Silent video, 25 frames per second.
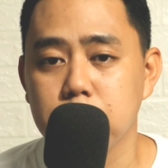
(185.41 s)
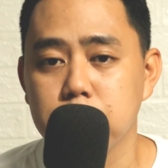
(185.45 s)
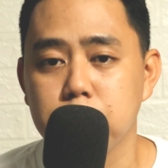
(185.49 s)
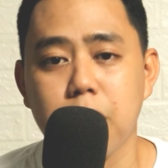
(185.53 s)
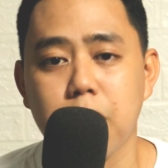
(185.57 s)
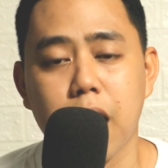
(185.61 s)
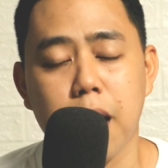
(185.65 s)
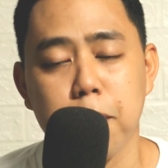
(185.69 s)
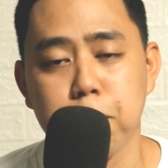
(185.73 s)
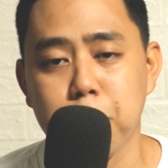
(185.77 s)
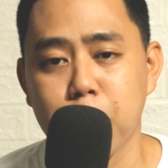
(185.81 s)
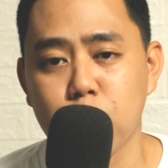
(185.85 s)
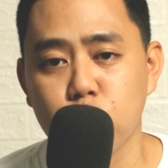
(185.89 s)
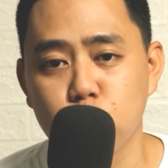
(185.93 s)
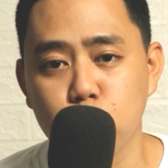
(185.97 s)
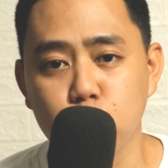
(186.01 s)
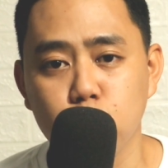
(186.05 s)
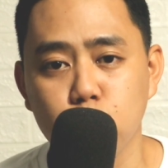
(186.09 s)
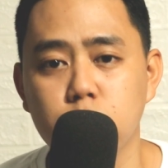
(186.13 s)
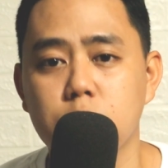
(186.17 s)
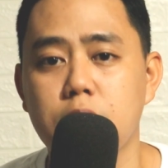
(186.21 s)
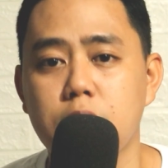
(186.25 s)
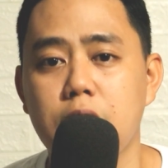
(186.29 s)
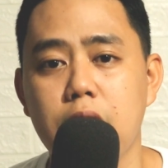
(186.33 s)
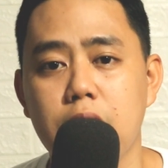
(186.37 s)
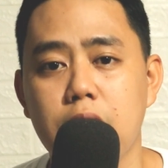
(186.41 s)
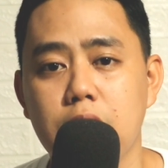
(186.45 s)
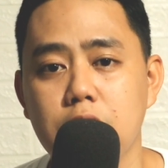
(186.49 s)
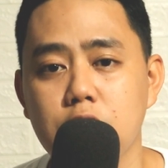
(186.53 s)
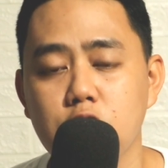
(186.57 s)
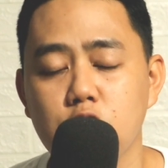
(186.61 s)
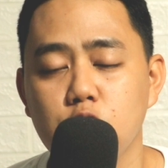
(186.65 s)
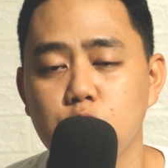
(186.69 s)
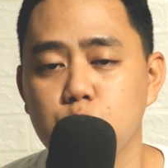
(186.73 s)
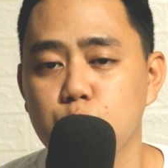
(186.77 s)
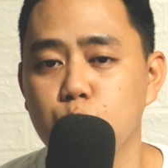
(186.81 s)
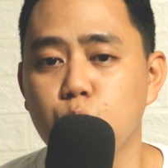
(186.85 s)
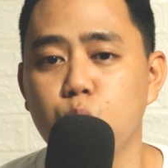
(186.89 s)
Mga pintura,
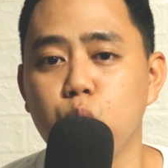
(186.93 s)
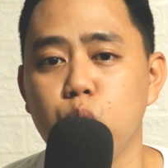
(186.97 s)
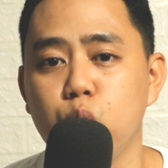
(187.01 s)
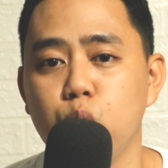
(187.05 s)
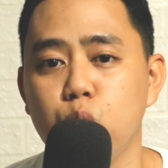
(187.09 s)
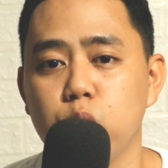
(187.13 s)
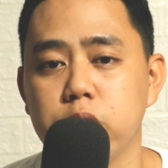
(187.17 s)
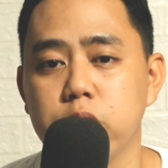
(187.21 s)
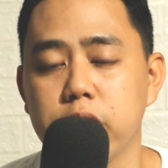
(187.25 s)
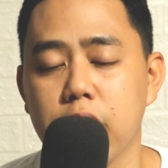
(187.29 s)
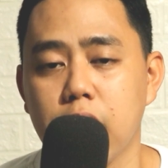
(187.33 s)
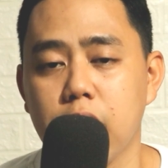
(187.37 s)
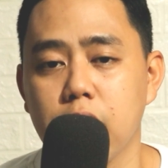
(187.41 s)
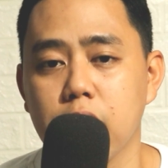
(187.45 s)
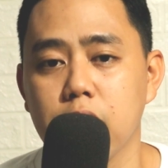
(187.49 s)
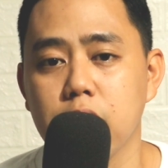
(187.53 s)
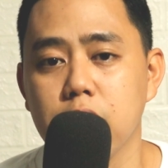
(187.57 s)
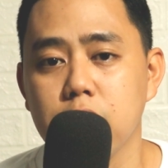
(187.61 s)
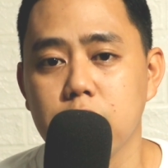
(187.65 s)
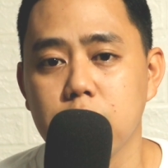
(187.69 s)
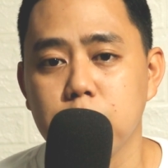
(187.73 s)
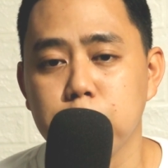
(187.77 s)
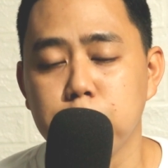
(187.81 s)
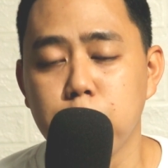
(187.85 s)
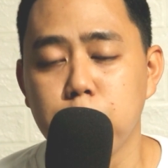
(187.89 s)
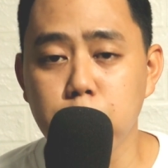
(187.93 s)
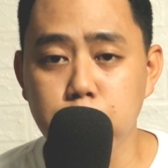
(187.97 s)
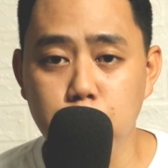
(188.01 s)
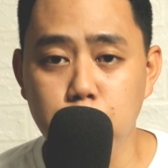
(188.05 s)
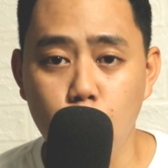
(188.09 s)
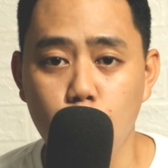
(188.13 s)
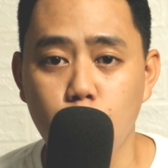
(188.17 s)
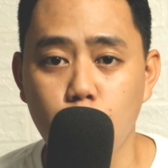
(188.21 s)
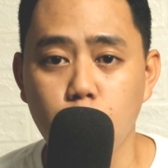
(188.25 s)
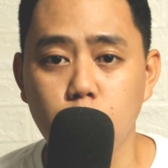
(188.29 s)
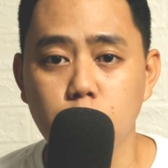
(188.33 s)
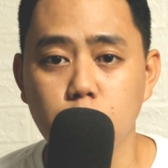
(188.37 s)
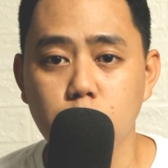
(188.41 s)
tulo ng
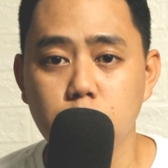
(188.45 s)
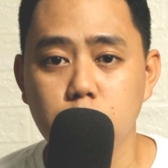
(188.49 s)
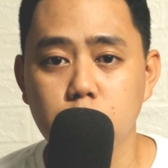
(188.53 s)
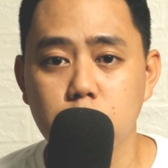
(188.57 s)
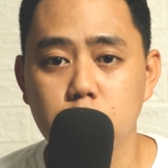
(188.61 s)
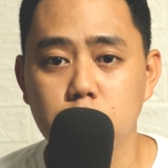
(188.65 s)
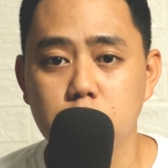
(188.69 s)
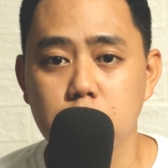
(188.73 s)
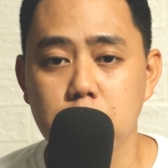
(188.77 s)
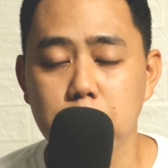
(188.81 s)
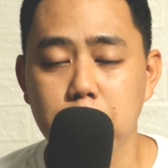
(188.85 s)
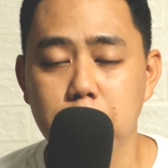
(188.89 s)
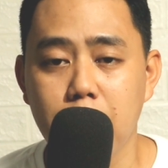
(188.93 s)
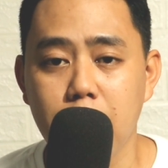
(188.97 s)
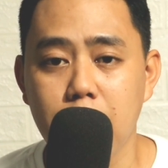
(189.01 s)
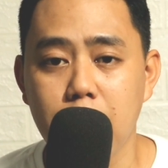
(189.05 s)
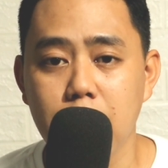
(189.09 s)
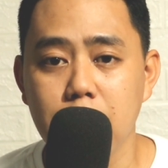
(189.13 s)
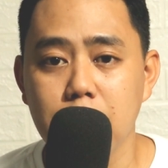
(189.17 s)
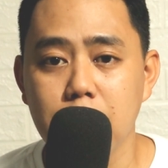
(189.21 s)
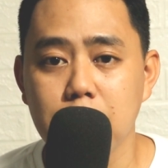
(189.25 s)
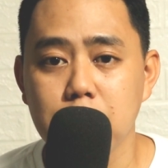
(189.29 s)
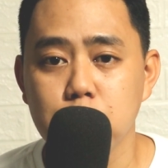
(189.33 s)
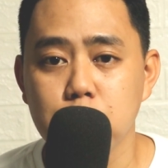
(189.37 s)
bubong, 'di ba?